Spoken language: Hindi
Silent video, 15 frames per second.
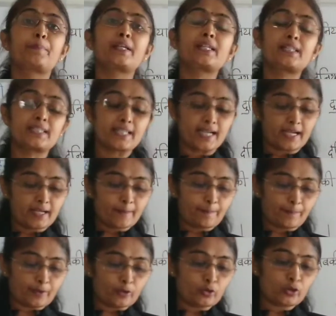फिर दिया है
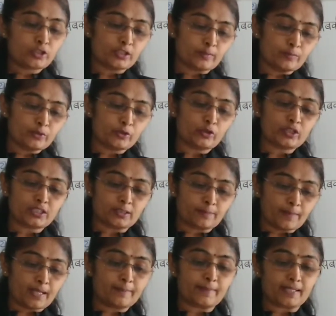पढ़ो समझो और
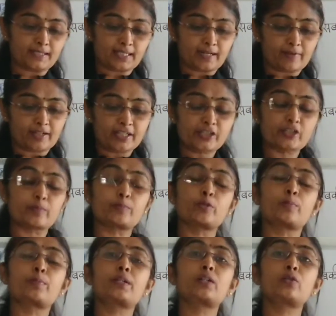समान मात्रा वाले
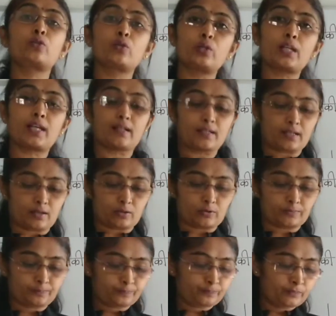शब्दों पर गोला लगाओ
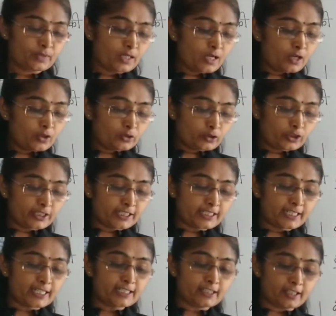तो
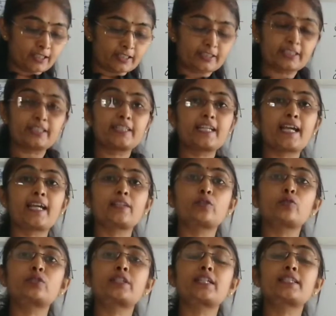जैसे कि धरती दिया है
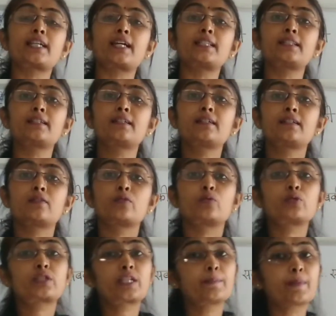तो उसके साथ
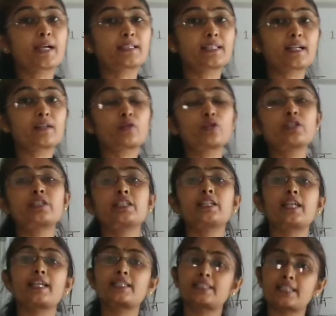उसकी मात्रा कौन सी
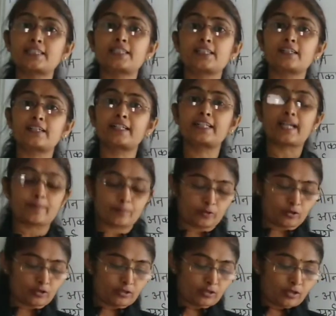एक जैसी लग रही है आपको